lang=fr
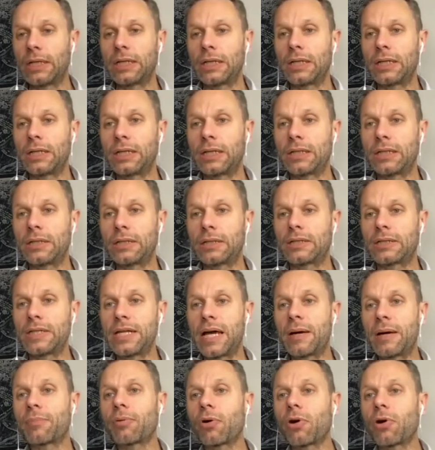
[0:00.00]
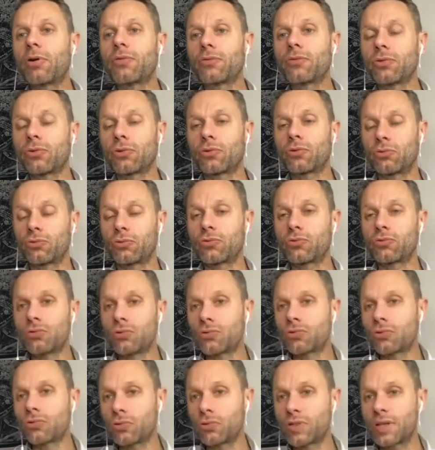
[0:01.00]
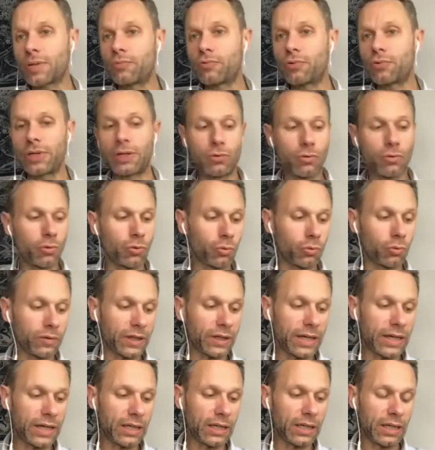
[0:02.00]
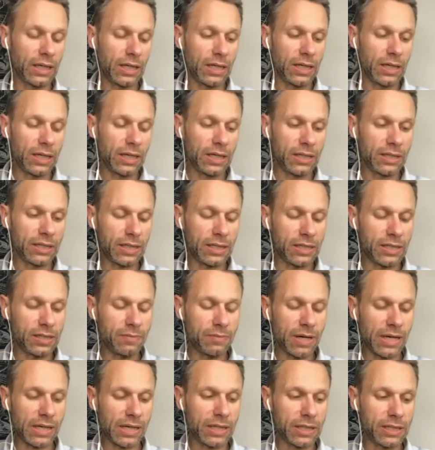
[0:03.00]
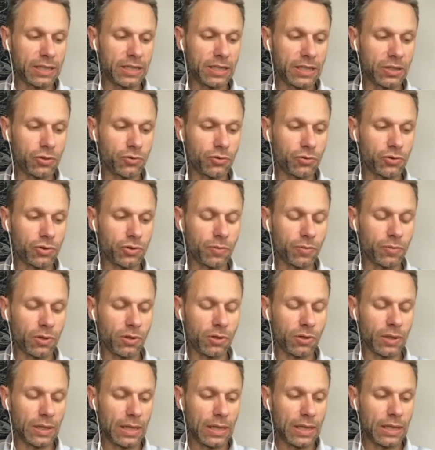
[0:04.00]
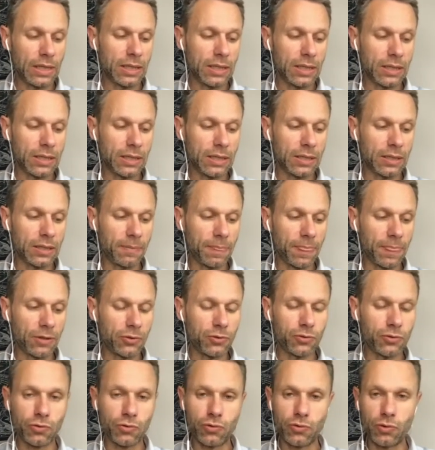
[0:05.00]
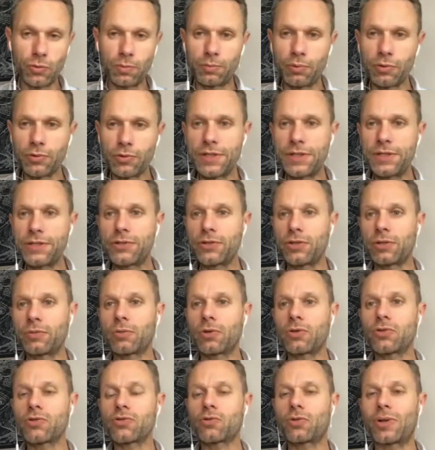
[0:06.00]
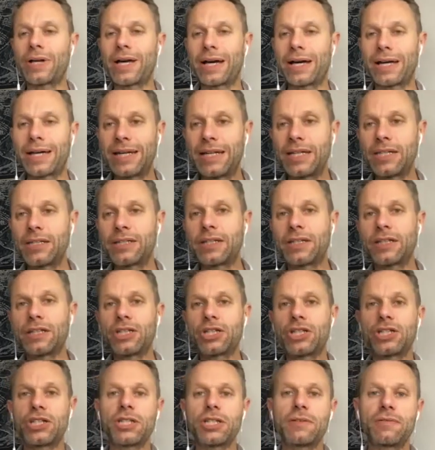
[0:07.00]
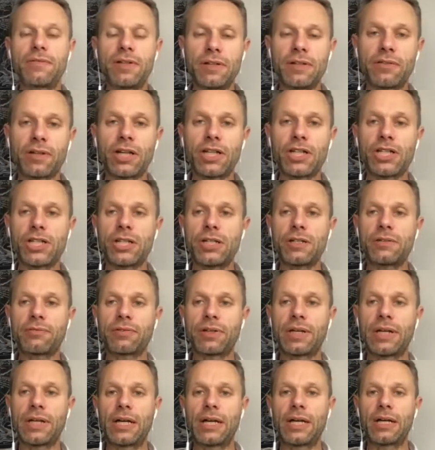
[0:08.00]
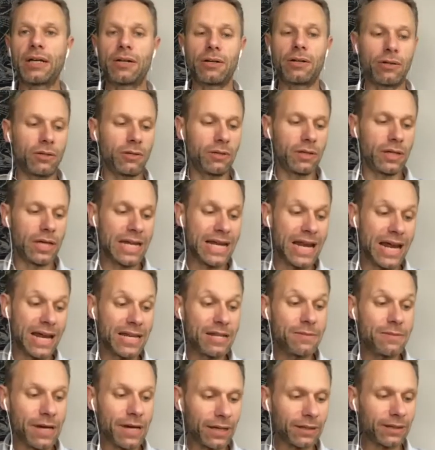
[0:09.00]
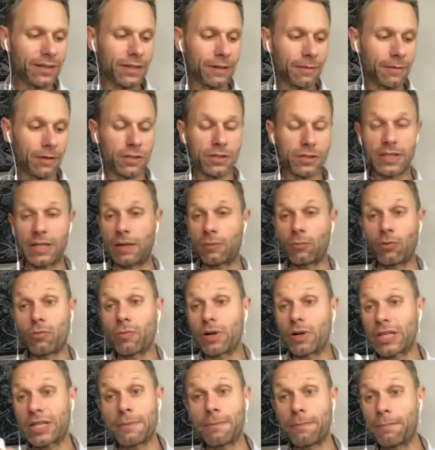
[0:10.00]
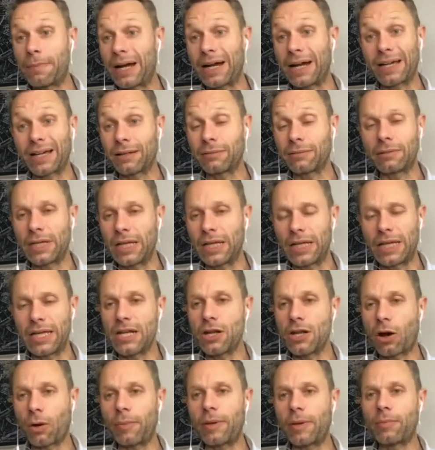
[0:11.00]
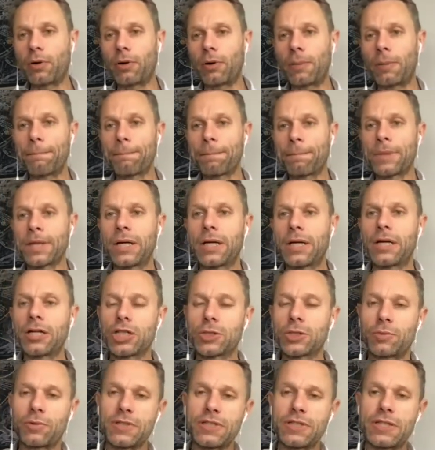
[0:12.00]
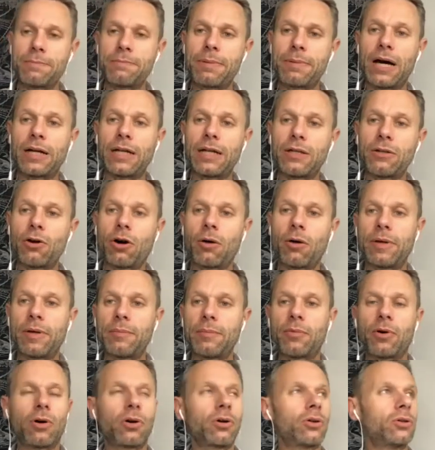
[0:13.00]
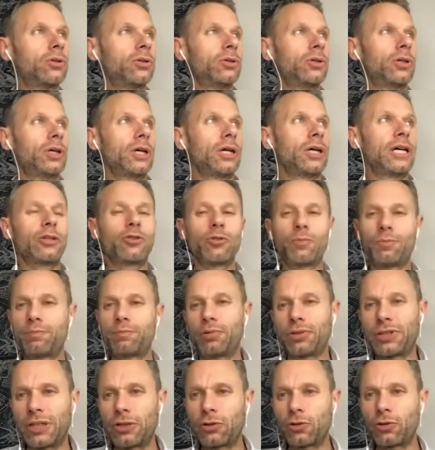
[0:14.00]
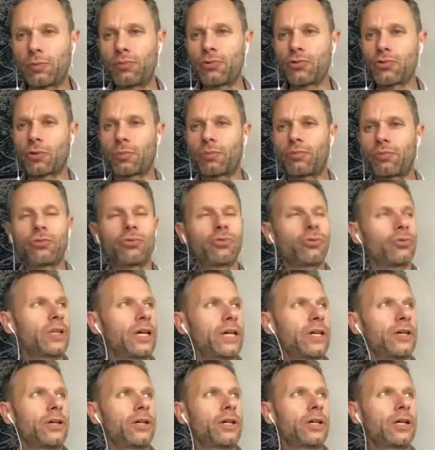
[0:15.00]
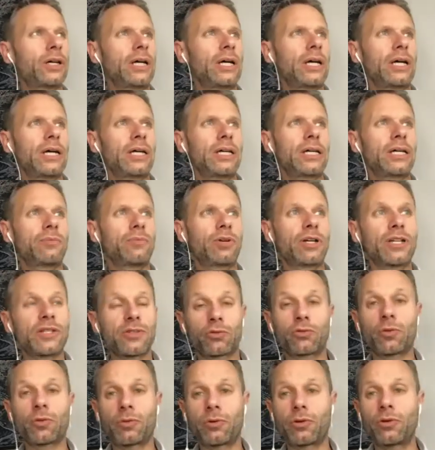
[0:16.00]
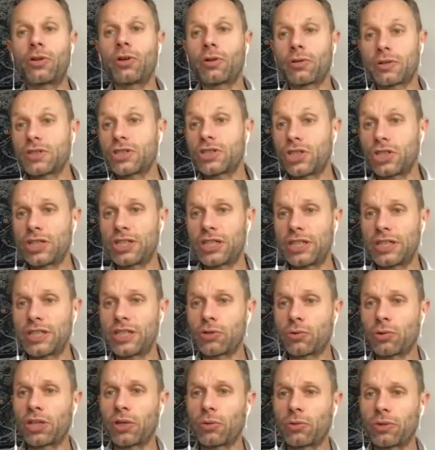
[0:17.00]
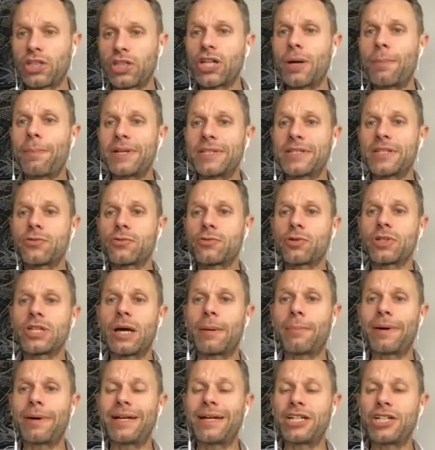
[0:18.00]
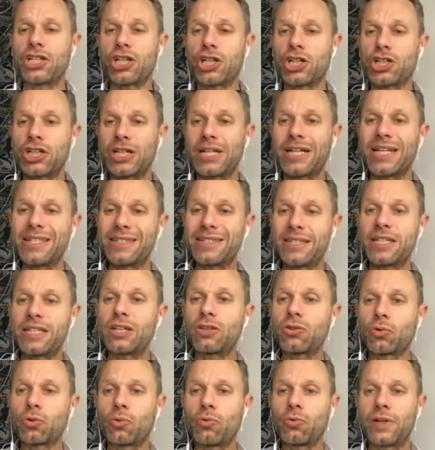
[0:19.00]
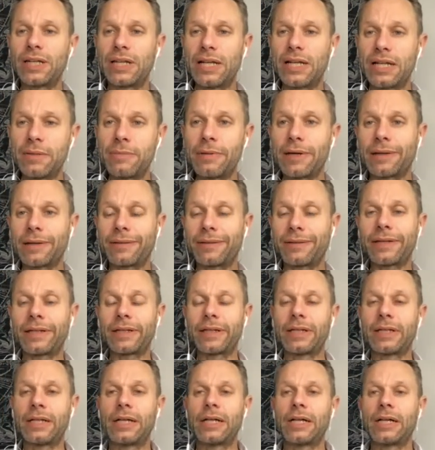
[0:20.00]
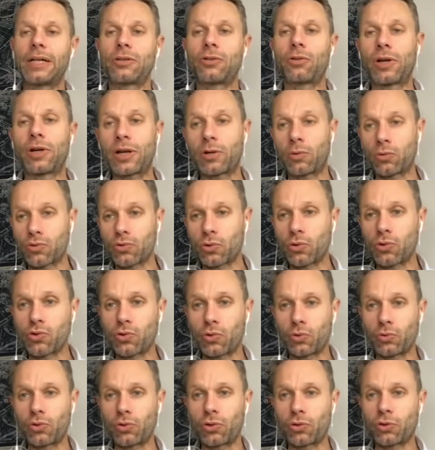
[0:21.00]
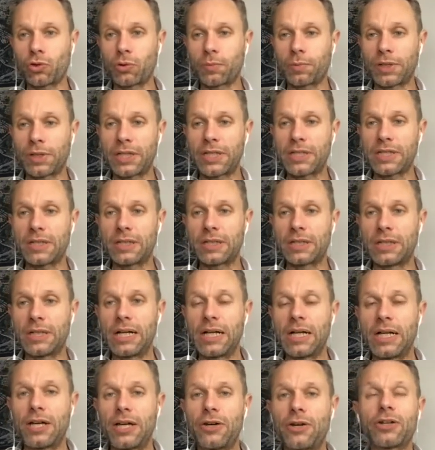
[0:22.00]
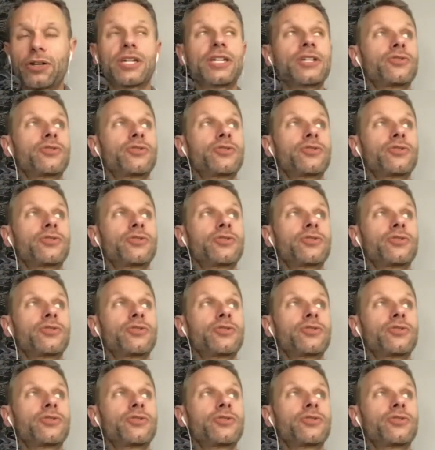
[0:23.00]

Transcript: tu es la preuve de, de, de, ce que ça peut être le contraire. Et tu as dit marketing, justement, euh, ce, positionnement sur la réalité des chiffres, les vrais chiffres, euh, et la liberté. c'est un mot moi, qui me parle énormément. Je pense qu'il parle énormément, euh, et peut-être de plus en plus tôt d'ailleurs. Et moi, les entrepreneurs, c'est des gens qui ont déjà passé ce cap à aller chercher, essayer de trouver de la liberté dans la construction d'une entreprise, qui se